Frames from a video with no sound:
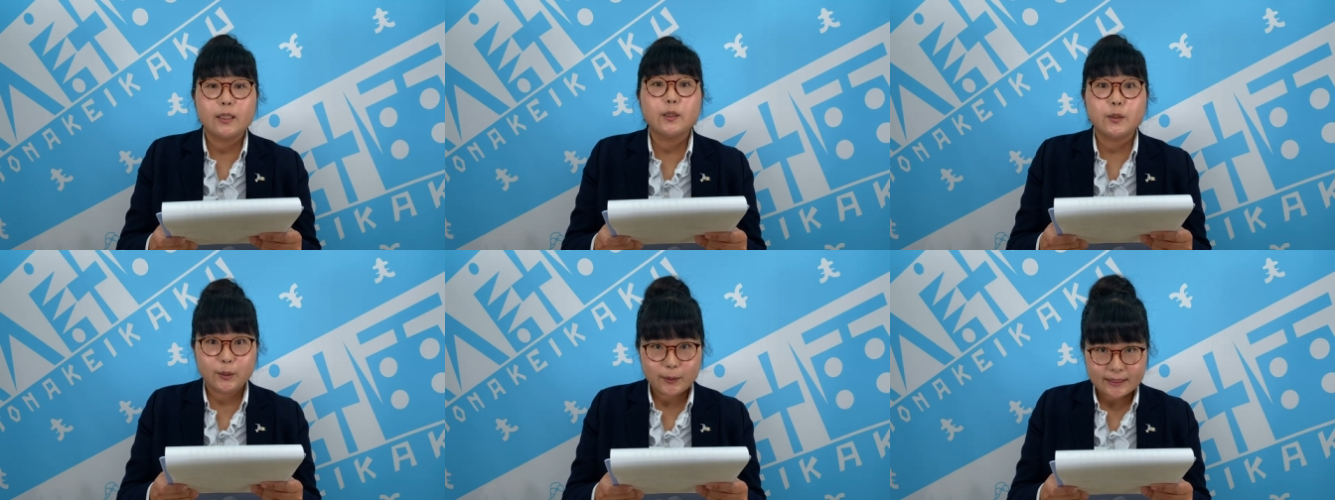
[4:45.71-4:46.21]

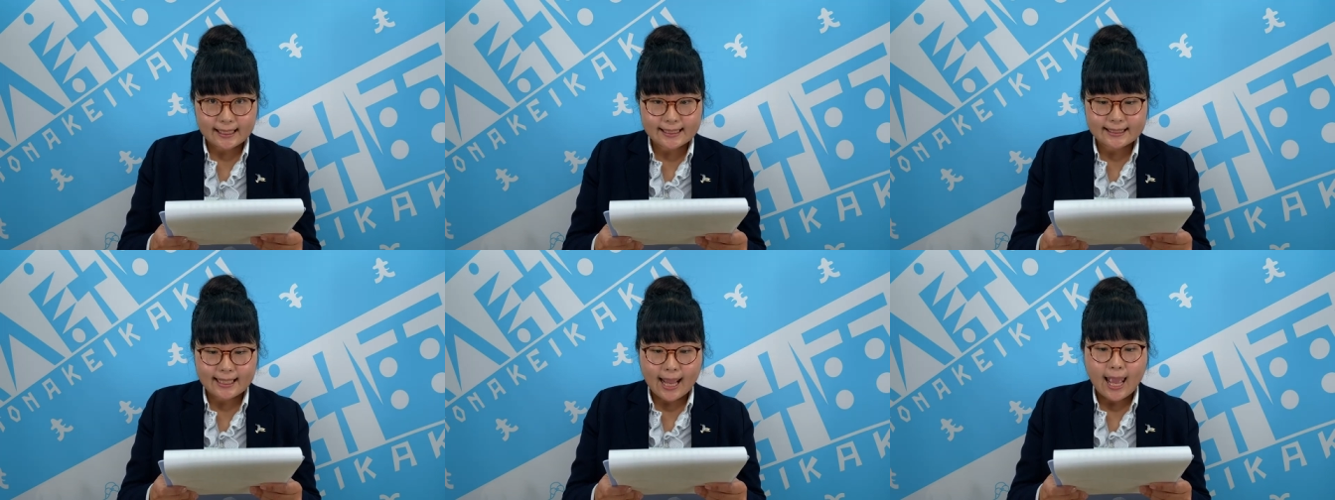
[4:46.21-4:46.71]
出社
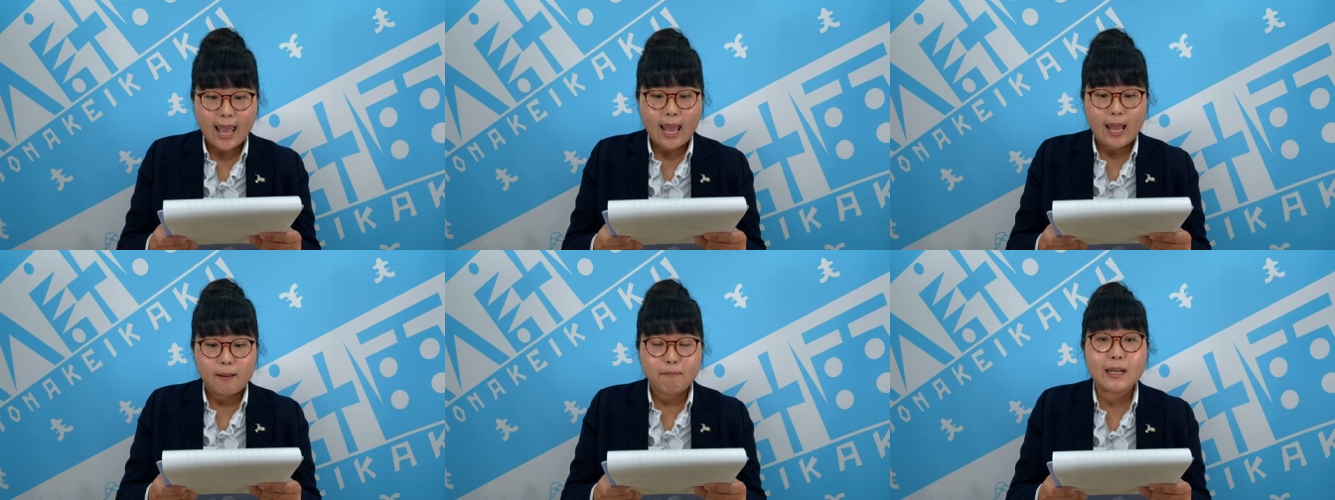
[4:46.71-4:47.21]
して
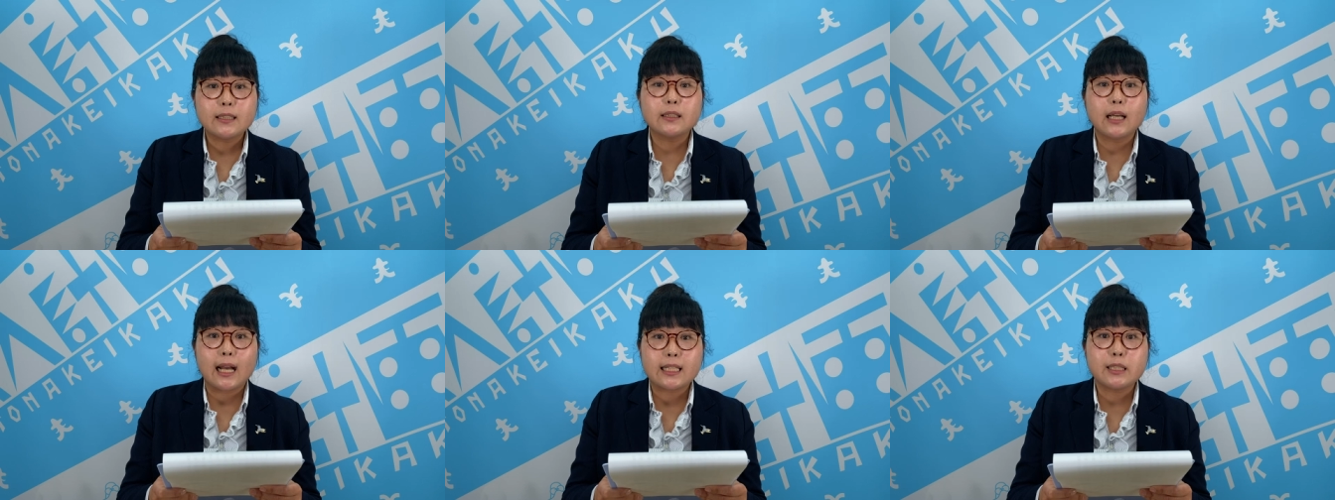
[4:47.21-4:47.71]
まず
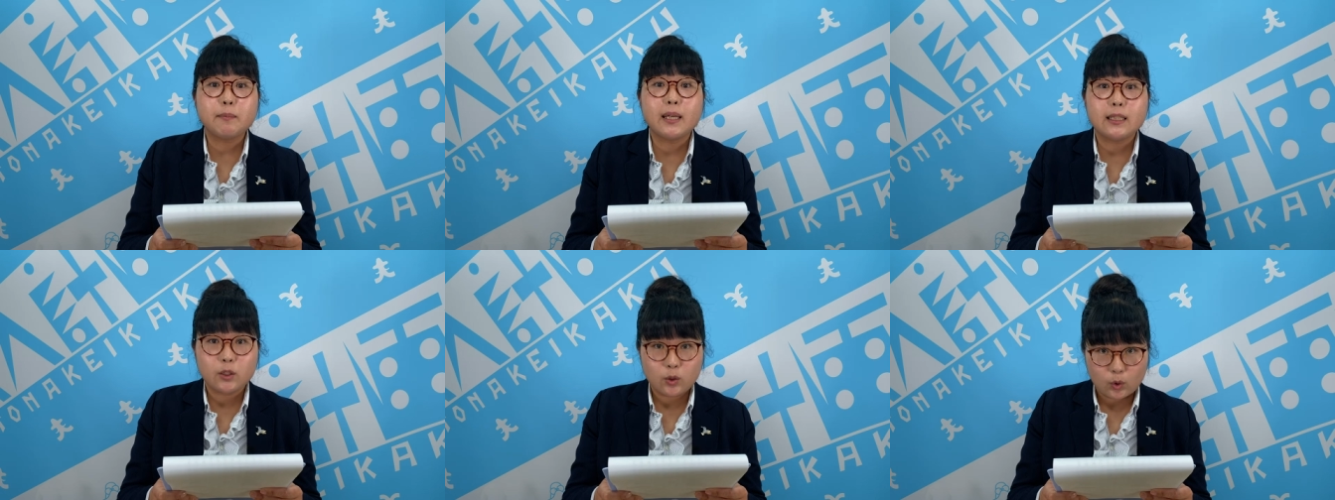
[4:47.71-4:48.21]
はじめ
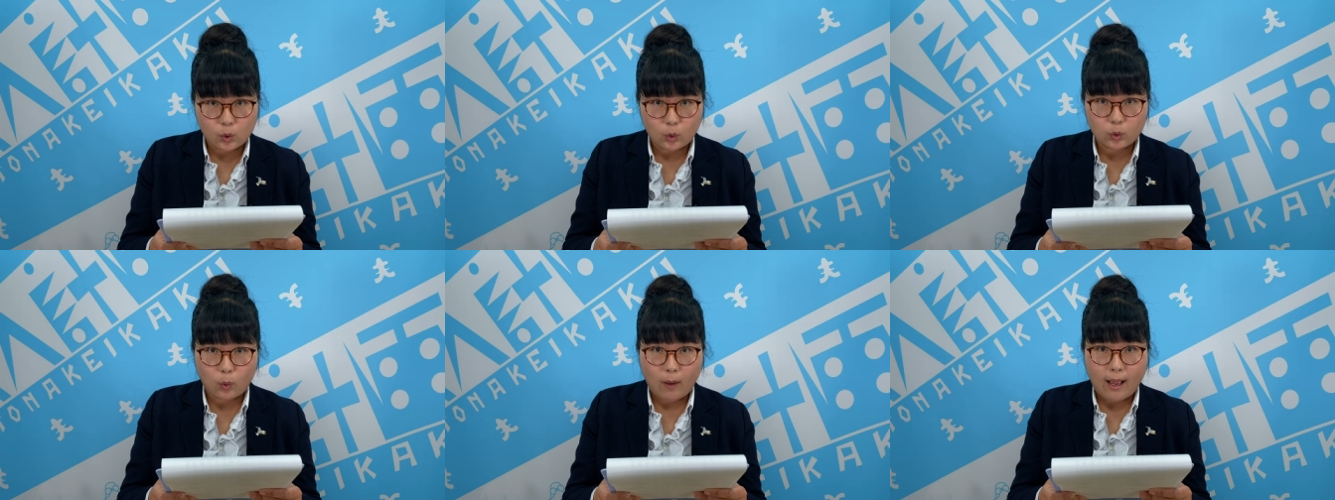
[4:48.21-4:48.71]
にするこ
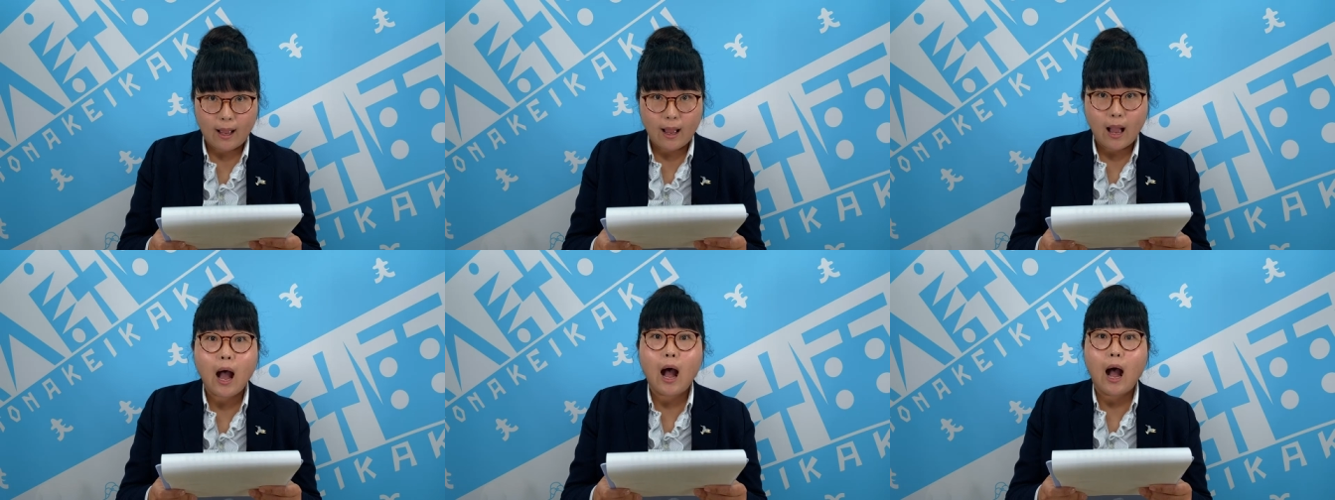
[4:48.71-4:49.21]
とは
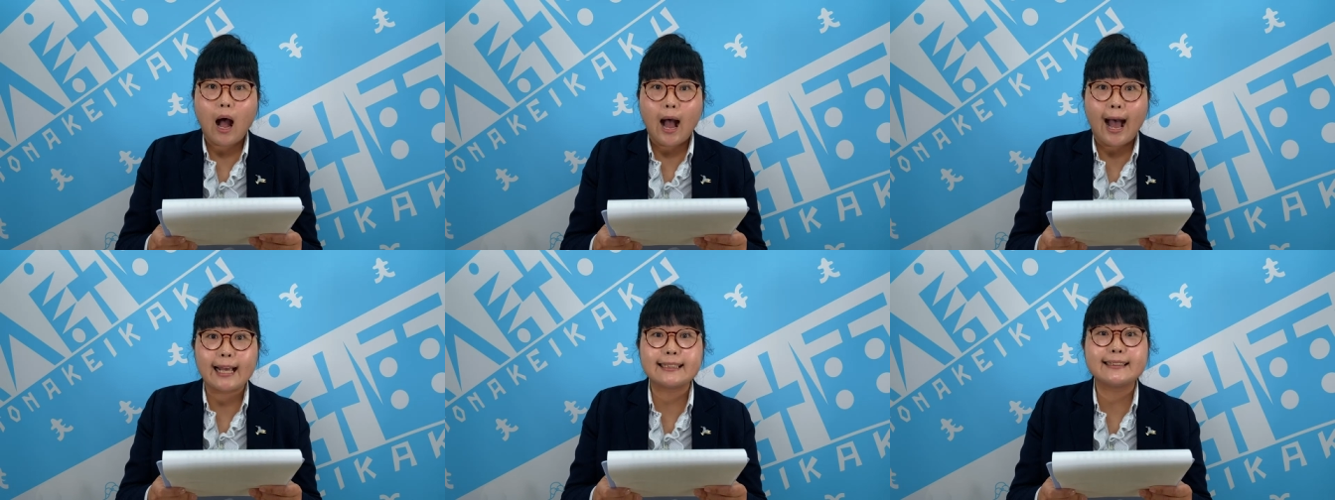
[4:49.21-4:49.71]

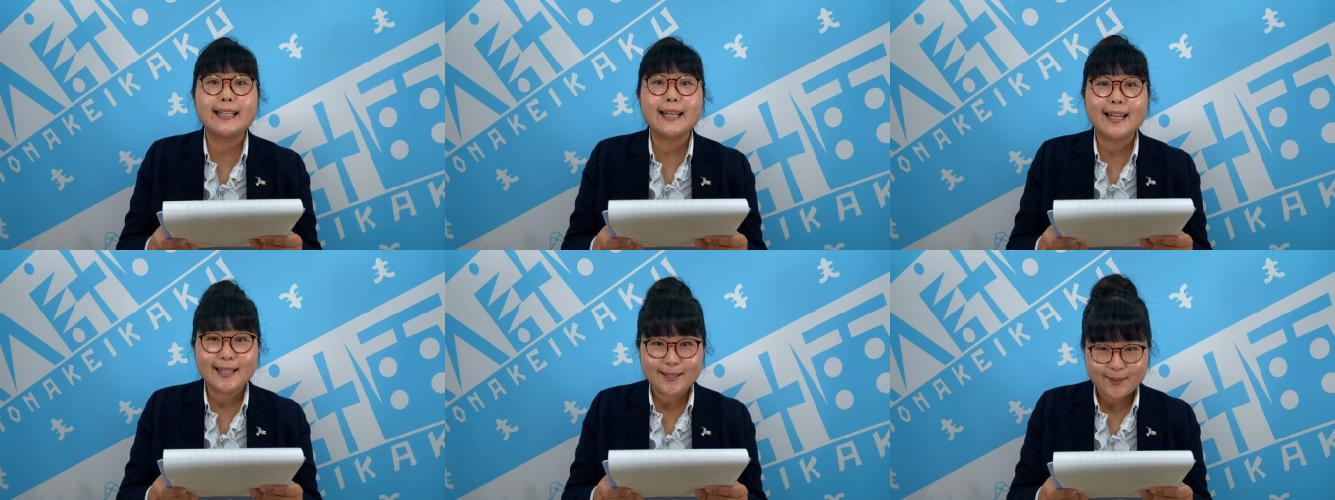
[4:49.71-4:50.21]
発声
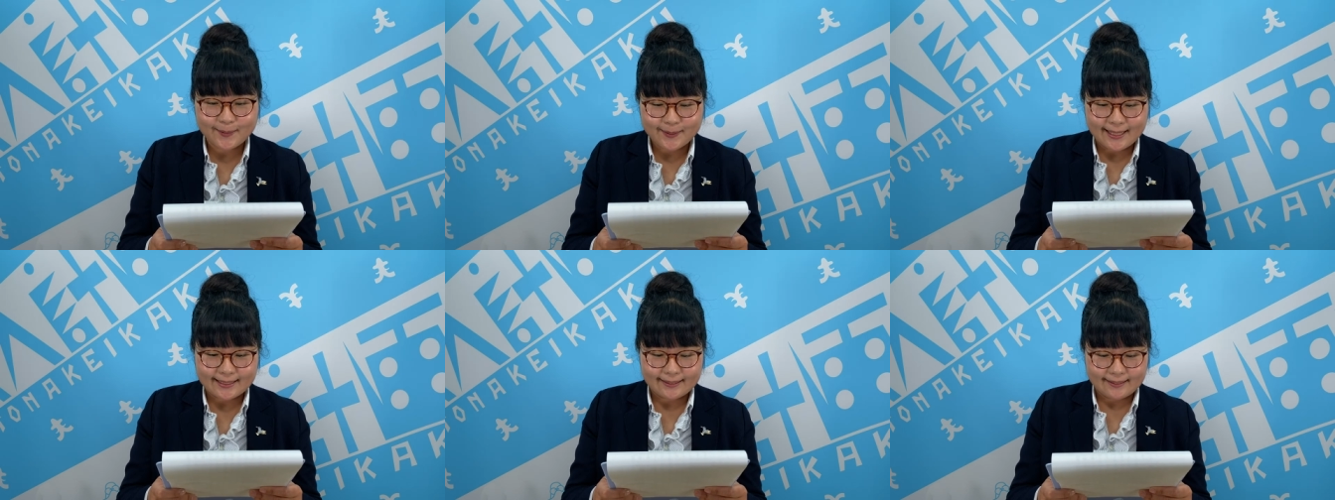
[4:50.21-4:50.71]
練習
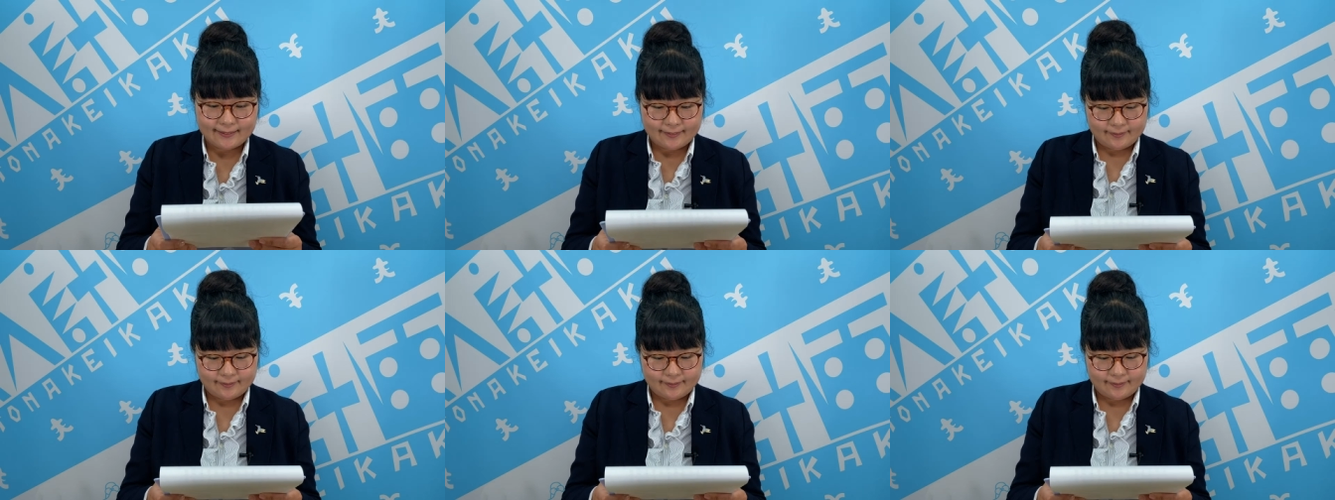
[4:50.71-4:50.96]
です。